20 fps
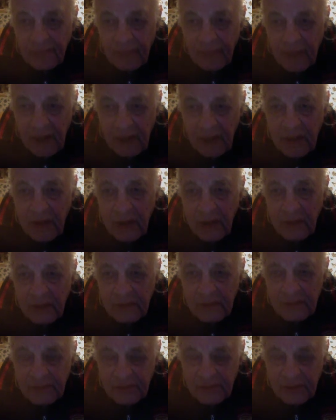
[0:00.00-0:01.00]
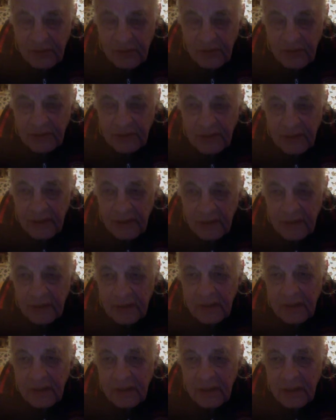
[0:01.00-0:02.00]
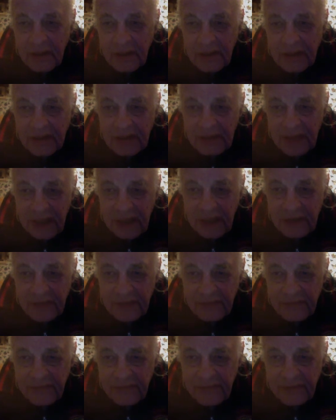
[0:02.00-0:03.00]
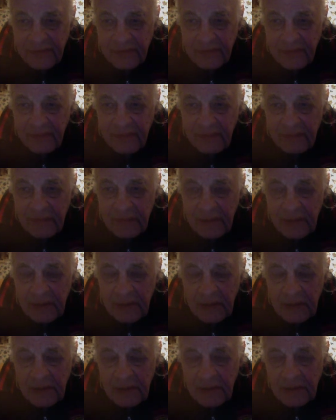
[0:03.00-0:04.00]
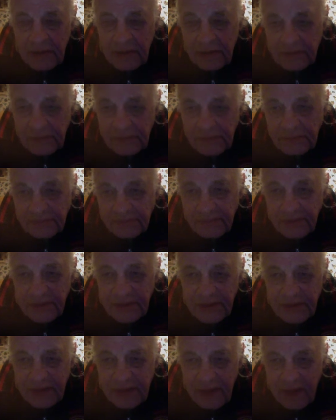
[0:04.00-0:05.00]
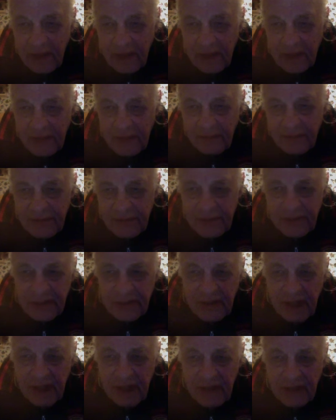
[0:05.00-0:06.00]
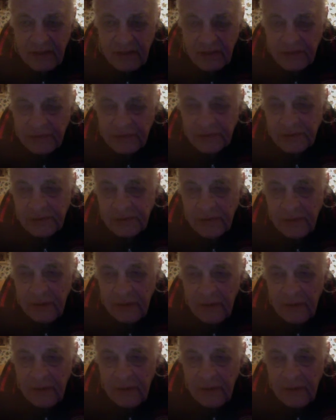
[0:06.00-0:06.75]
она все это и рассказывает вам. Почитайте, почитайте то, что